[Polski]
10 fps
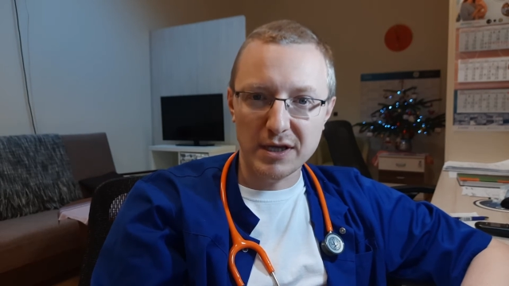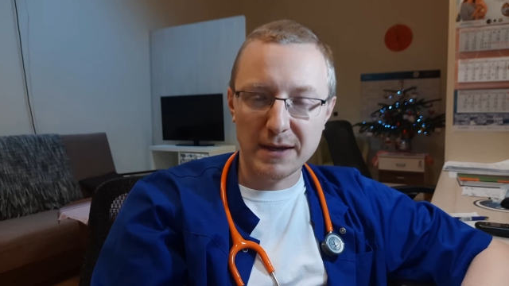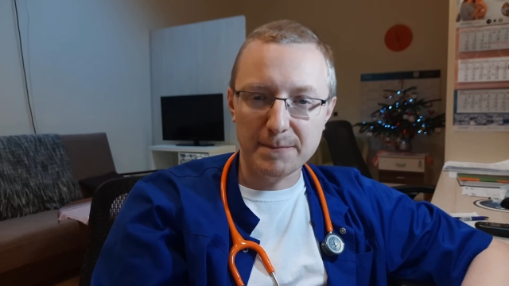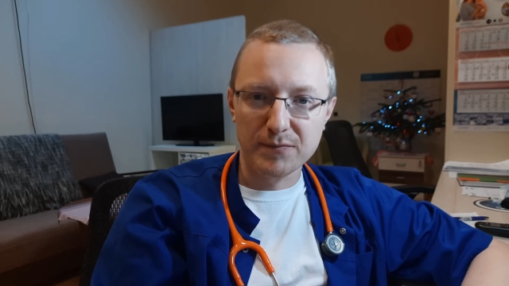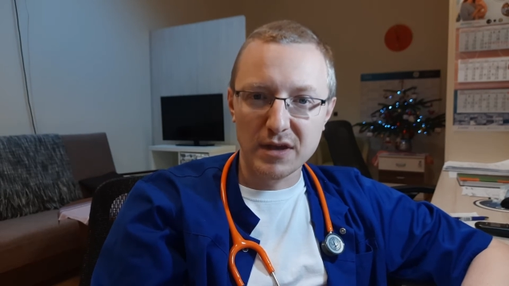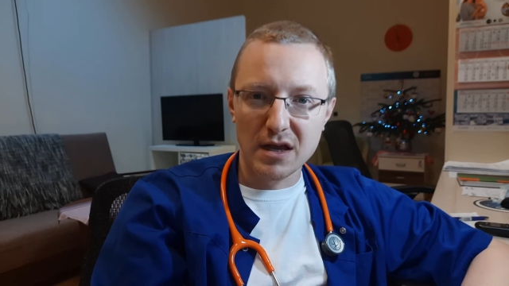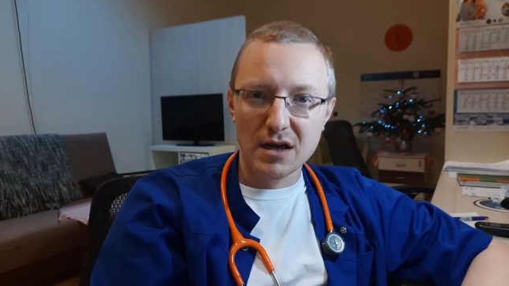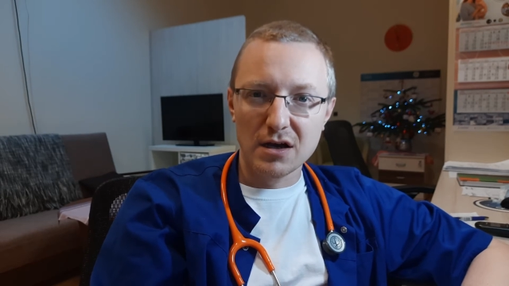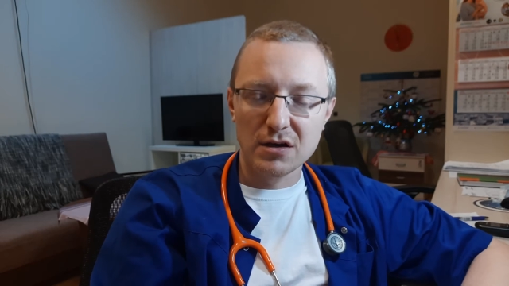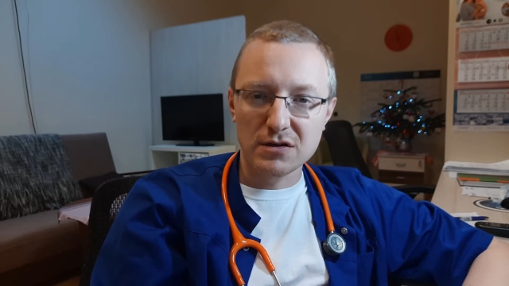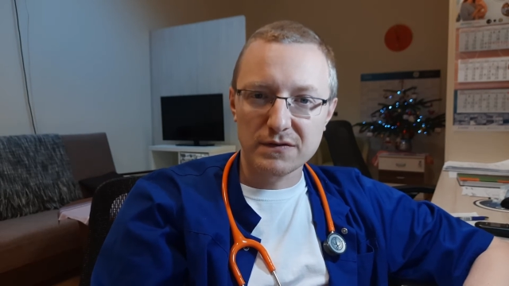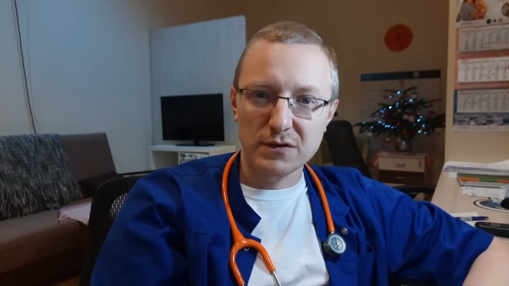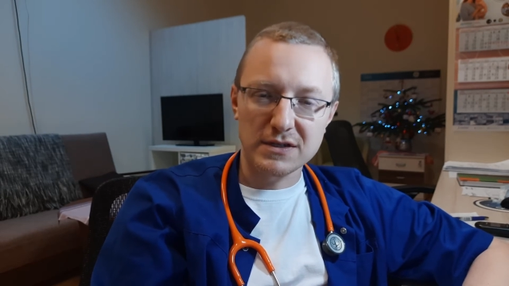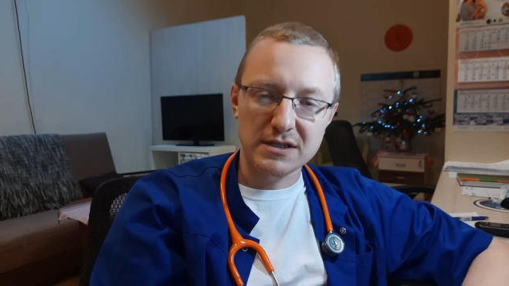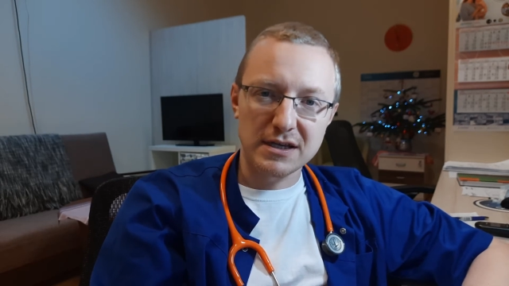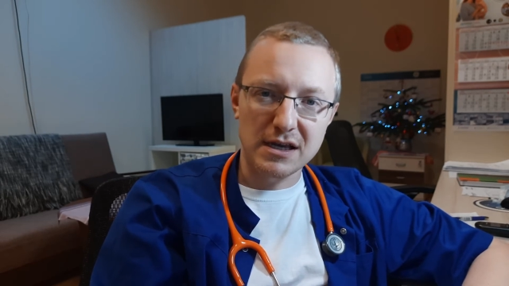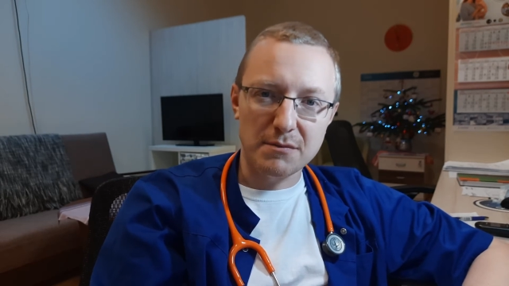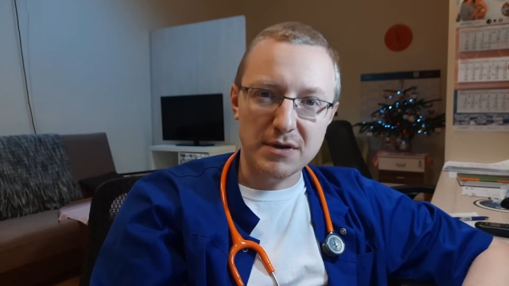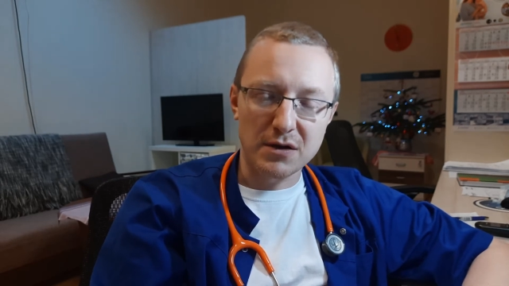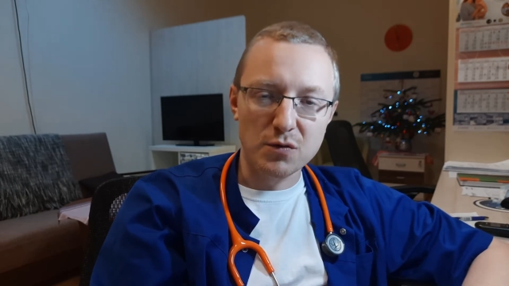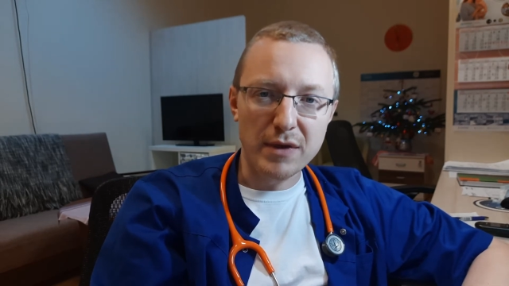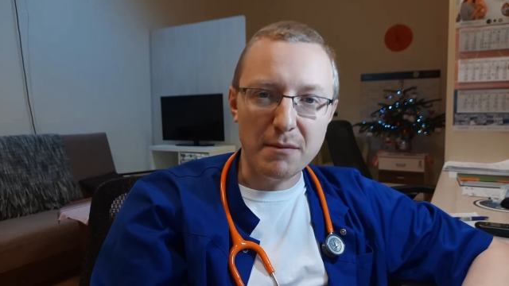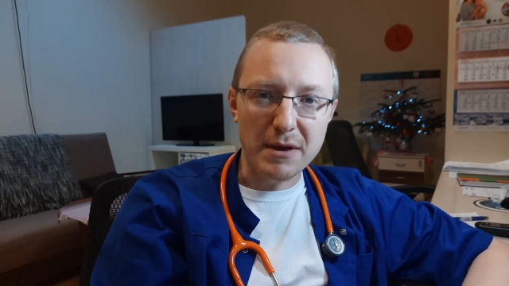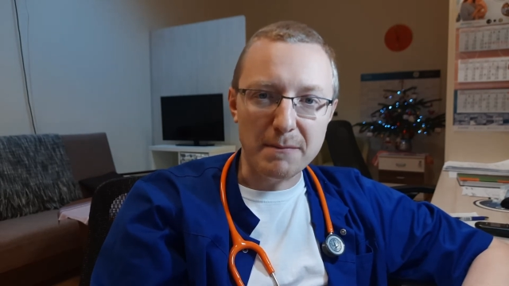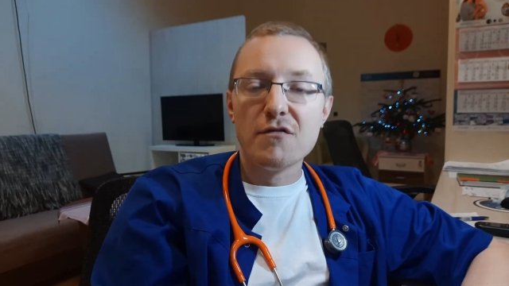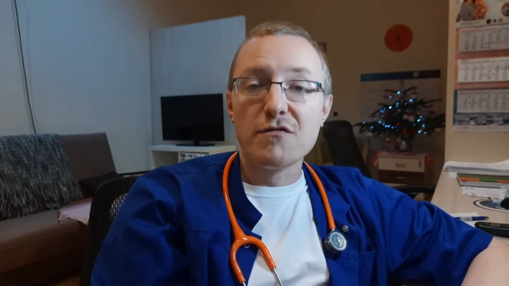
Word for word: je rozwiązać najlepiej jak umiemy.